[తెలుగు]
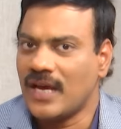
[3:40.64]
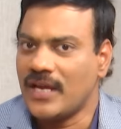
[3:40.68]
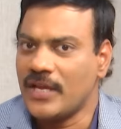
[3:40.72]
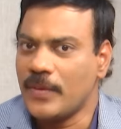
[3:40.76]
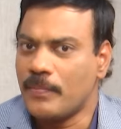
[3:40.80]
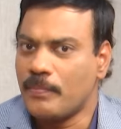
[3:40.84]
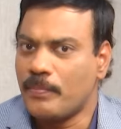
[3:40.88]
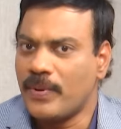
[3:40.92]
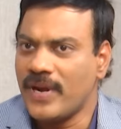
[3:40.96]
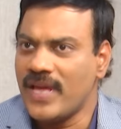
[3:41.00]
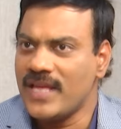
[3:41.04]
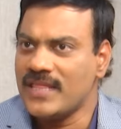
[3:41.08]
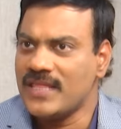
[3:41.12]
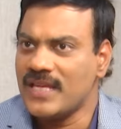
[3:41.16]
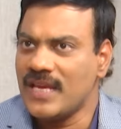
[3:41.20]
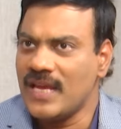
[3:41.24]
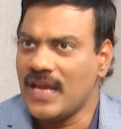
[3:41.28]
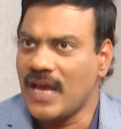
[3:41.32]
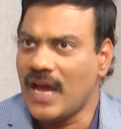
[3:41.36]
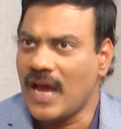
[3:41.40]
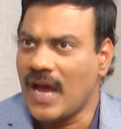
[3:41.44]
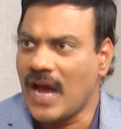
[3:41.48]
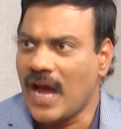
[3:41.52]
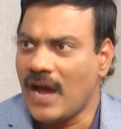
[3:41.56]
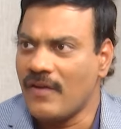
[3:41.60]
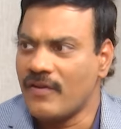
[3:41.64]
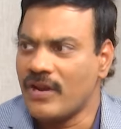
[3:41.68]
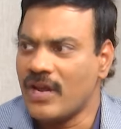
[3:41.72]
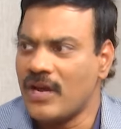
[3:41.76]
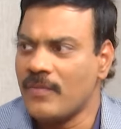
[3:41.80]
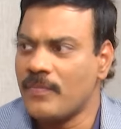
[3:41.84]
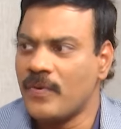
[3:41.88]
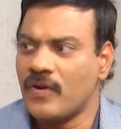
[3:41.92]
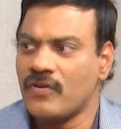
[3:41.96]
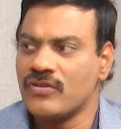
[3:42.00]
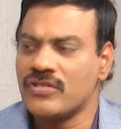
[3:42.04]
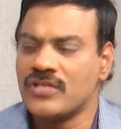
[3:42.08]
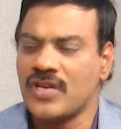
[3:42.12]
ఎప్పుడైతే ఆ
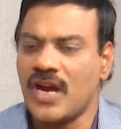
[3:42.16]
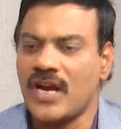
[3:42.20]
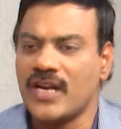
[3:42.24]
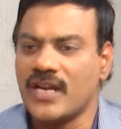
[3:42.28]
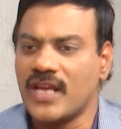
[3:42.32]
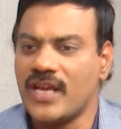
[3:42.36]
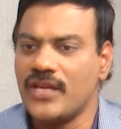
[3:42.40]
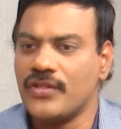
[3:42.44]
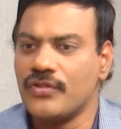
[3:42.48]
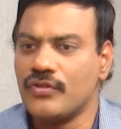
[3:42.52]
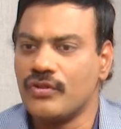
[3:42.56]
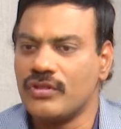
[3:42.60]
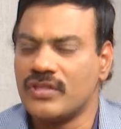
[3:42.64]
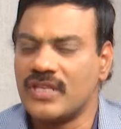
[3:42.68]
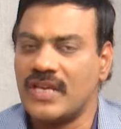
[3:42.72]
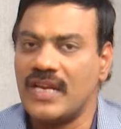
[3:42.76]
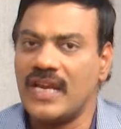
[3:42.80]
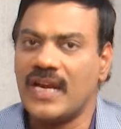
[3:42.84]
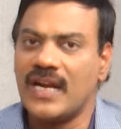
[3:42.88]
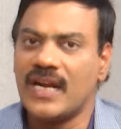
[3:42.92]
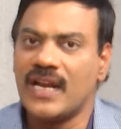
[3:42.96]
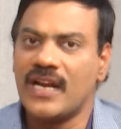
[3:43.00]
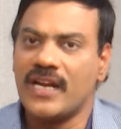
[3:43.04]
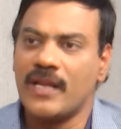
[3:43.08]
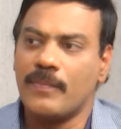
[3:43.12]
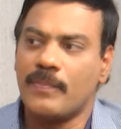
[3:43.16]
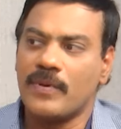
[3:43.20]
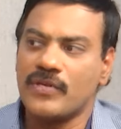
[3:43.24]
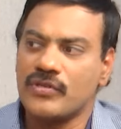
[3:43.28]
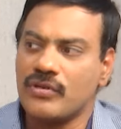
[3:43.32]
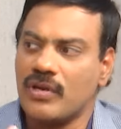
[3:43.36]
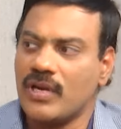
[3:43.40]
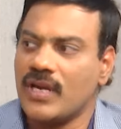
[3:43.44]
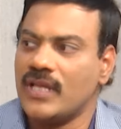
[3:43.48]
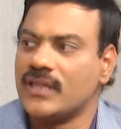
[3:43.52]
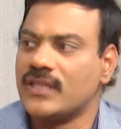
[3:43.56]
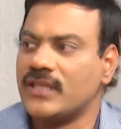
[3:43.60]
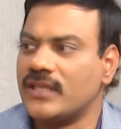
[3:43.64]
ఆవిరైపోవడం స్టార్ట్ అయిందో తెలియకుండానే
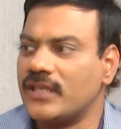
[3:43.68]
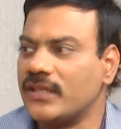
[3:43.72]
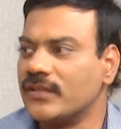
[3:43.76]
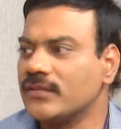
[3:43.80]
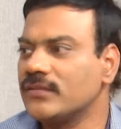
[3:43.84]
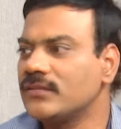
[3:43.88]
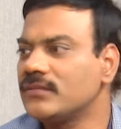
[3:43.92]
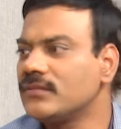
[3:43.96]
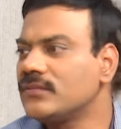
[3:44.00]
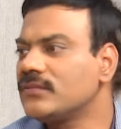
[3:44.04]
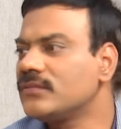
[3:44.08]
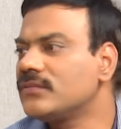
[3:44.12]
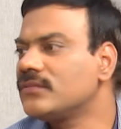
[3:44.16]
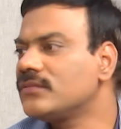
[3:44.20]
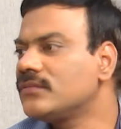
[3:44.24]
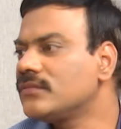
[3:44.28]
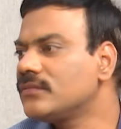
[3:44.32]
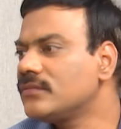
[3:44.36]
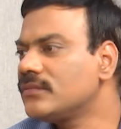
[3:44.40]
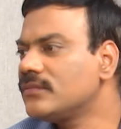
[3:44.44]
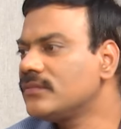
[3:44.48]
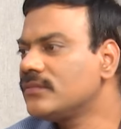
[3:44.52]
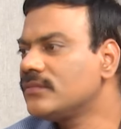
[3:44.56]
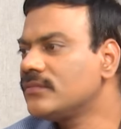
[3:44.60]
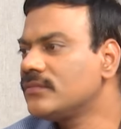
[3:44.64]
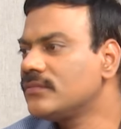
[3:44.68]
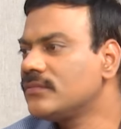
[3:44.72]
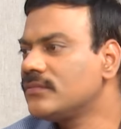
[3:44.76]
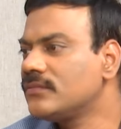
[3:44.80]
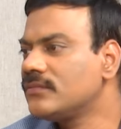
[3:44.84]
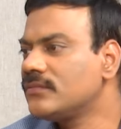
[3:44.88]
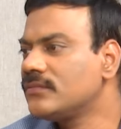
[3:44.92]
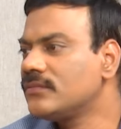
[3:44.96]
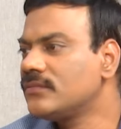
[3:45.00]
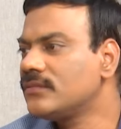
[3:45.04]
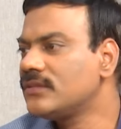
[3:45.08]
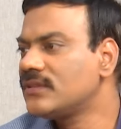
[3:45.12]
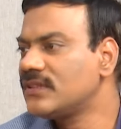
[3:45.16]
డిప్రెషన్లోకి వెళ్తాడు
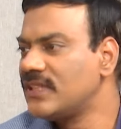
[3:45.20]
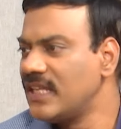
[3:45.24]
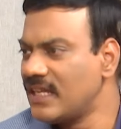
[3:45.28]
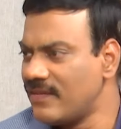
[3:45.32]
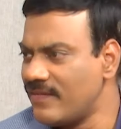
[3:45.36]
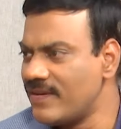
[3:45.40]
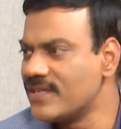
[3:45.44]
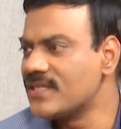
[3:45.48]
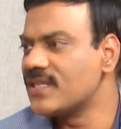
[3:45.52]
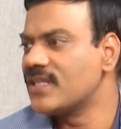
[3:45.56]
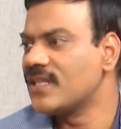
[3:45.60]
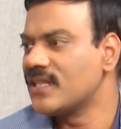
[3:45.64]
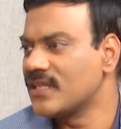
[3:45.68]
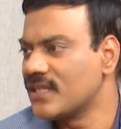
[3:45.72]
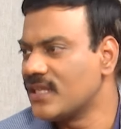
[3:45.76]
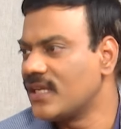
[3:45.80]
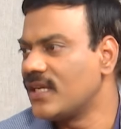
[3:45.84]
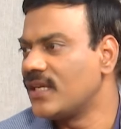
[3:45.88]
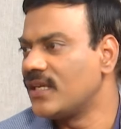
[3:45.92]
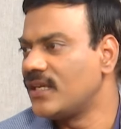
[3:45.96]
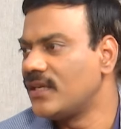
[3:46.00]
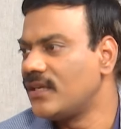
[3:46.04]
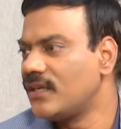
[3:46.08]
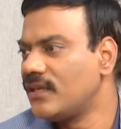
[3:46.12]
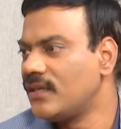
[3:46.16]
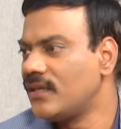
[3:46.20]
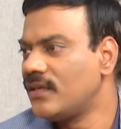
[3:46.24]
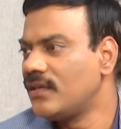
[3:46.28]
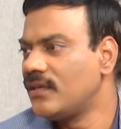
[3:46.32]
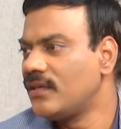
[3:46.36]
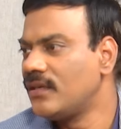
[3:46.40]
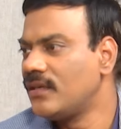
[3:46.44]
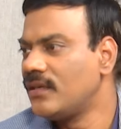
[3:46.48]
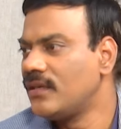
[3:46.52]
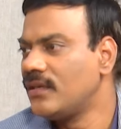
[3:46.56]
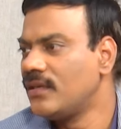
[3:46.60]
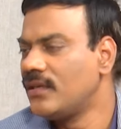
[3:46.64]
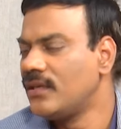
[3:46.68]
సీక్వెన్స్ అదంతా
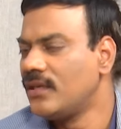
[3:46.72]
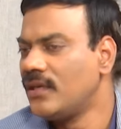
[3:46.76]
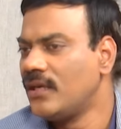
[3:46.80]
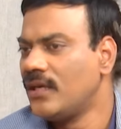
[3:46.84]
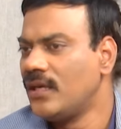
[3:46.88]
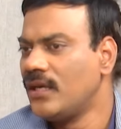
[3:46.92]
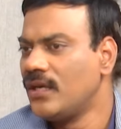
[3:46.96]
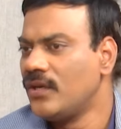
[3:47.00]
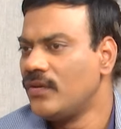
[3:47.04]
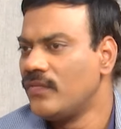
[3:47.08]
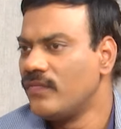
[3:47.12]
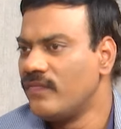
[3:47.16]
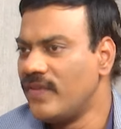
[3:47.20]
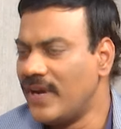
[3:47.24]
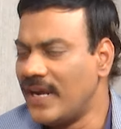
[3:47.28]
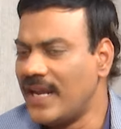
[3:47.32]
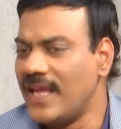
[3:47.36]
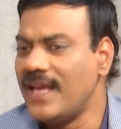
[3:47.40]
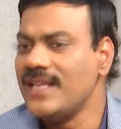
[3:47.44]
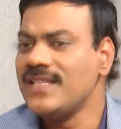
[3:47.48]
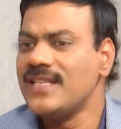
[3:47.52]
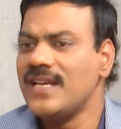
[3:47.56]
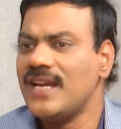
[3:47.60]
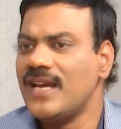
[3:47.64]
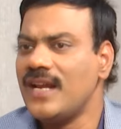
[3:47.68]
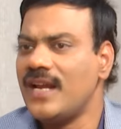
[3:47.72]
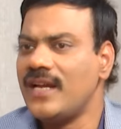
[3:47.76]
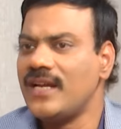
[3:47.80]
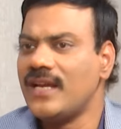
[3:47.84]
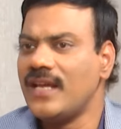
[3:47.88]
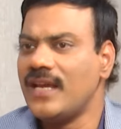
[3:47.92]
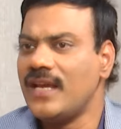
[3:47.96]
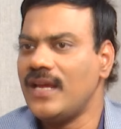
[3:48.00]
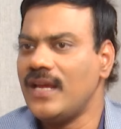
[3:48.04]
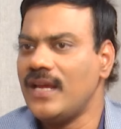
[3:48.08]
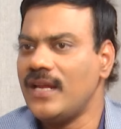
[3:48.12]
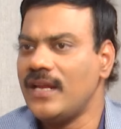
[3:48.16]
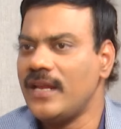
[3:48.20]
వీళ్ళు ఏం చేయాలంటే
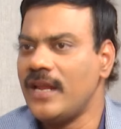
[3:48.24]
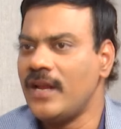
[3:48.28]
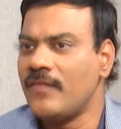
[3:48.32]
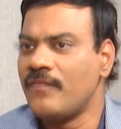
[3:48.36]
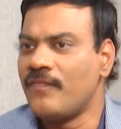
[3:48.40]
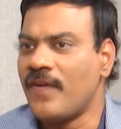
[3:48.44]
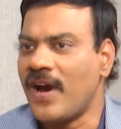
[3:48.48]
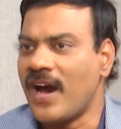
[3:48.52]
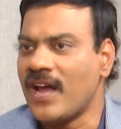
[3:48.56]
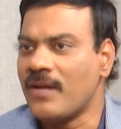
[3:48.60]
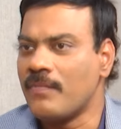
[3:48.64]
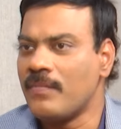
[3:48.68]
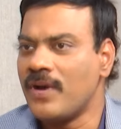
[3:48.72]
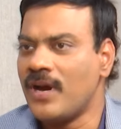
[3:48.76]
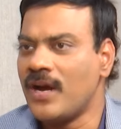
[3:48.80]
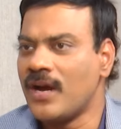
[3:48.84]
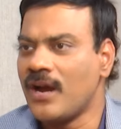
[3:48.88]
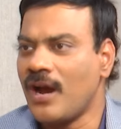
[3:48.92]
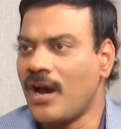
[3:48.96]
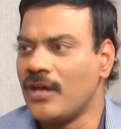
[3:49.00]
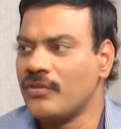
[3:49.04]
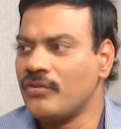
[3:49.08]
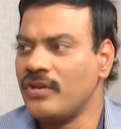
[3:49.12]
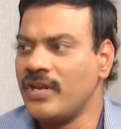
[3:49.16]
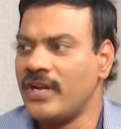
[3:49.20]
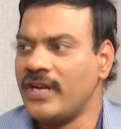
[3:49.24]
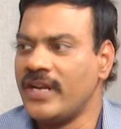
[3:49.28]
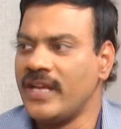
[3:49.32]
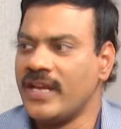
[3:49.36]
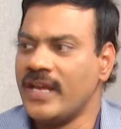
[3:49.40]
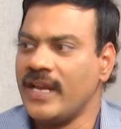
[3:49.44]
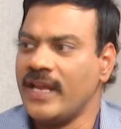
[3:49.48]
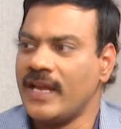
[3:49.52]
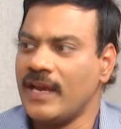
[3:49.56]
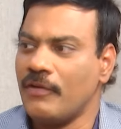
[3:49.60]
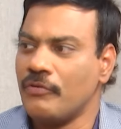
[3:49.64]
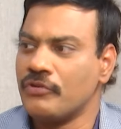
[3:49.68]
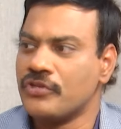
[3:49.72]
నేను ఫార్మా కాదు నేను
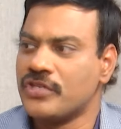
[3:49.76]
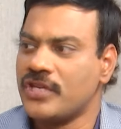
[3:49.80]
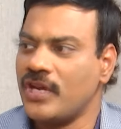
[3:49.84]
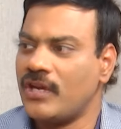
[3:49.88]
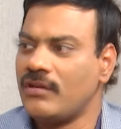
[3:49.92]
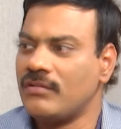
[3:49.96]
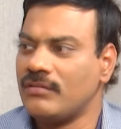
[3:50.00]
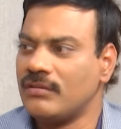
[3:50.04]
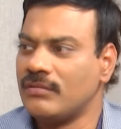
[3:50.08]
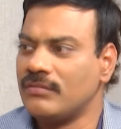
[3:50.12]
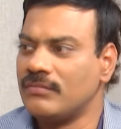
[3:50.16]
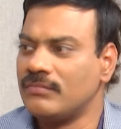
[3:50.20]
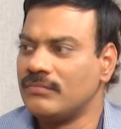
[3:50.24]
డిగ్రీకే వచ్చాను